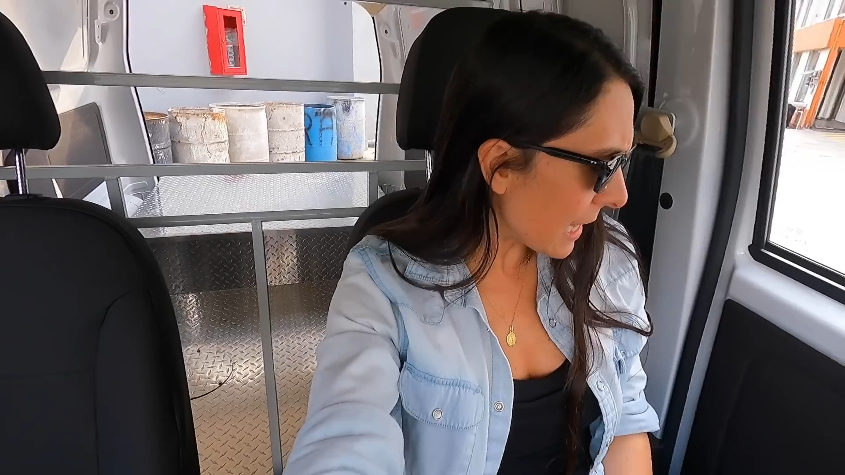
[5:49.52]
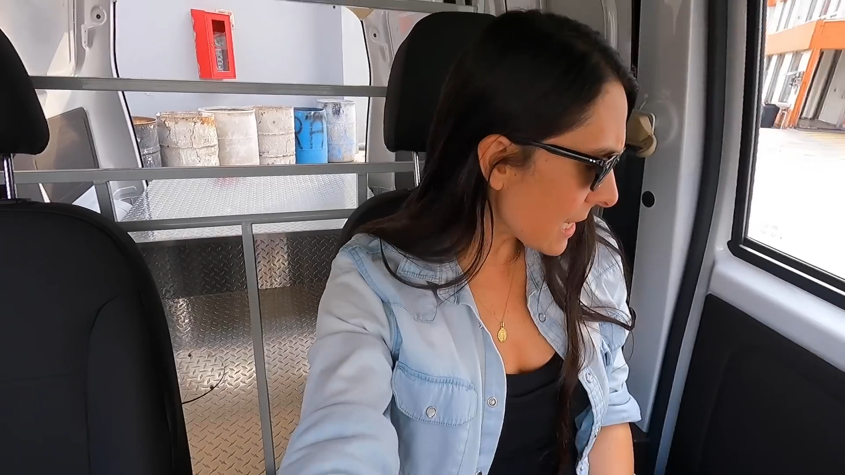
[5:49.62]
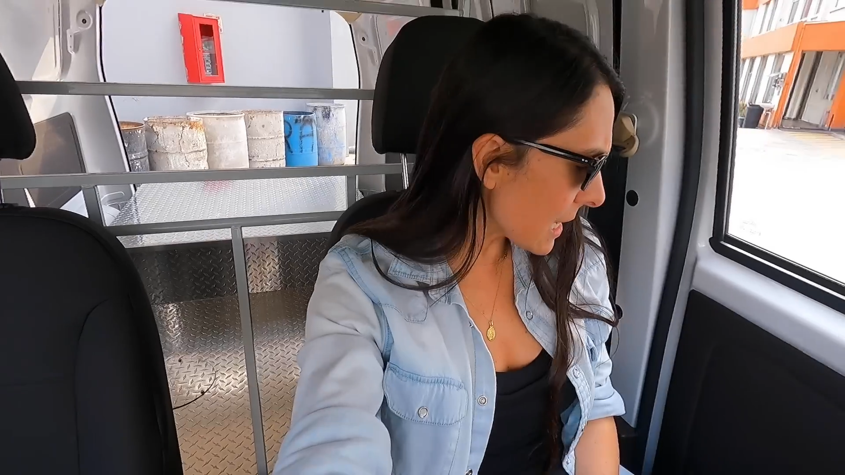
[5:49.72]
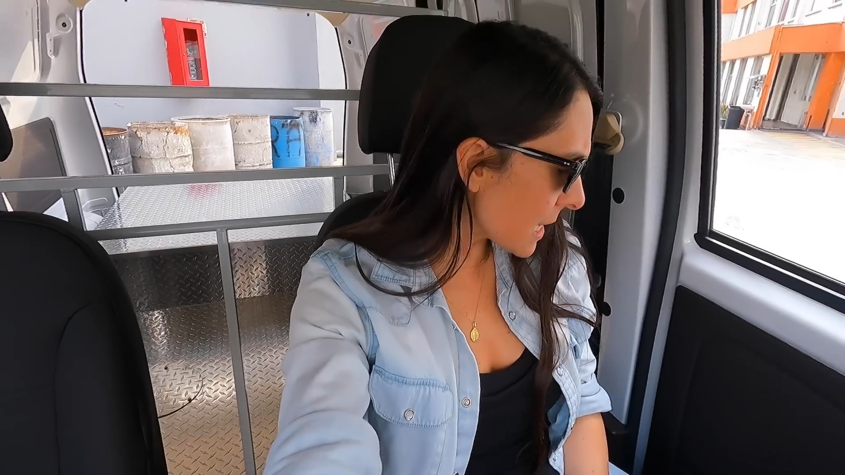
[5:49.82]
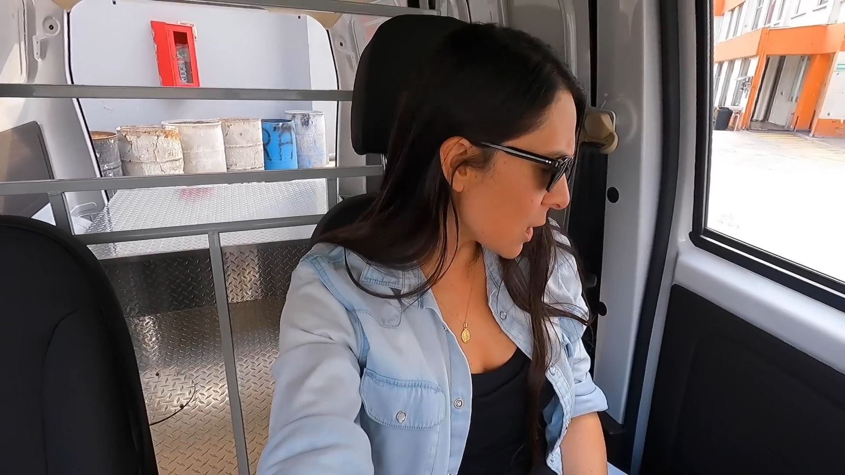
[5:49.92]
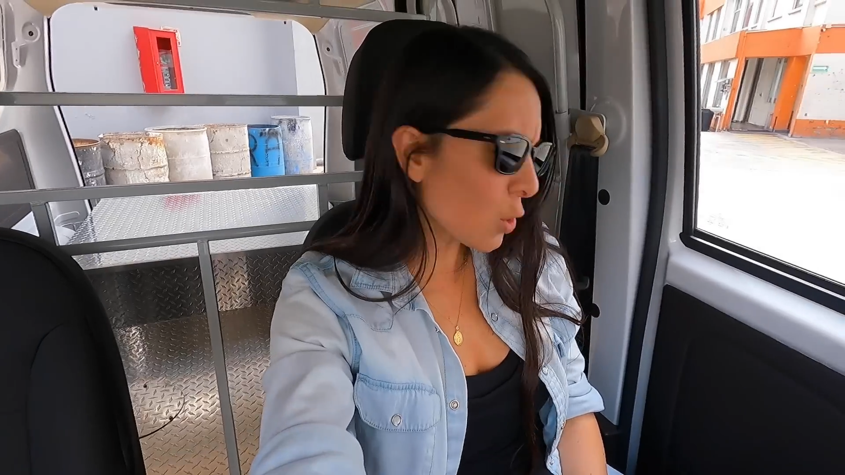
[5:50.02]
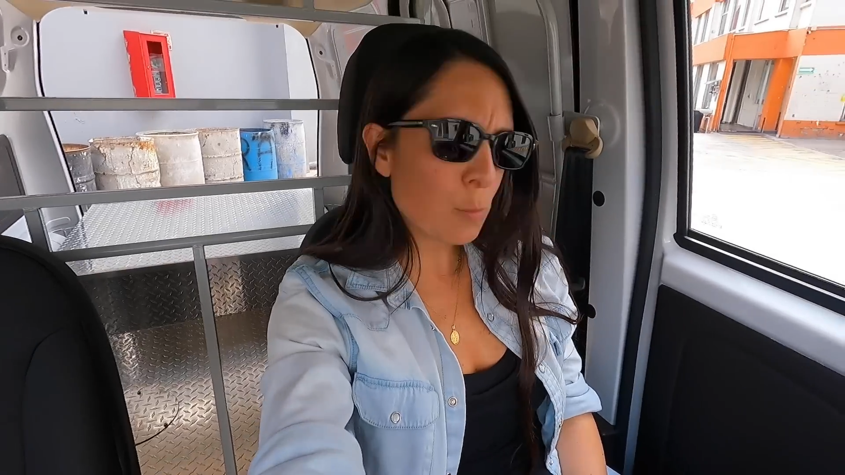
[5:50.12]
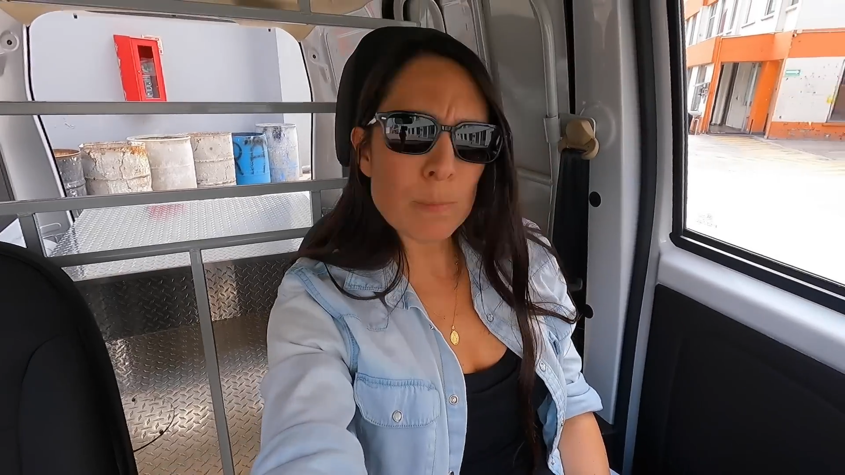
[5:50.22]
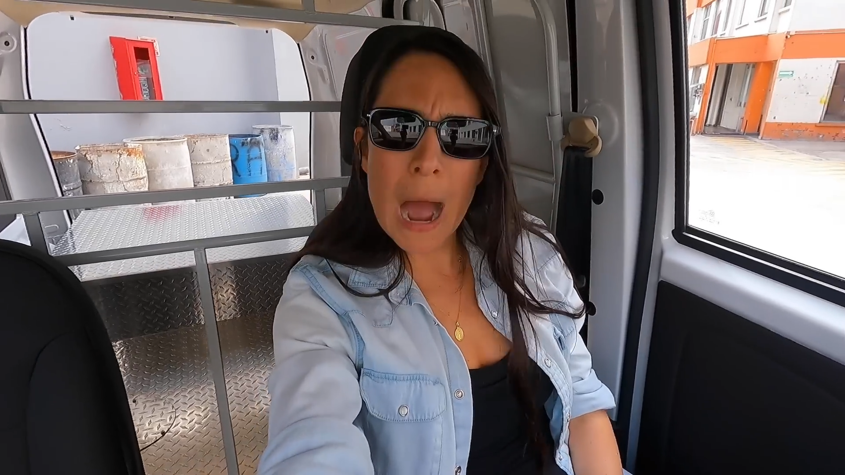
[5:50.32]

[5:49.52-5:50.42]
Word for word: ¿Qué dicen si nos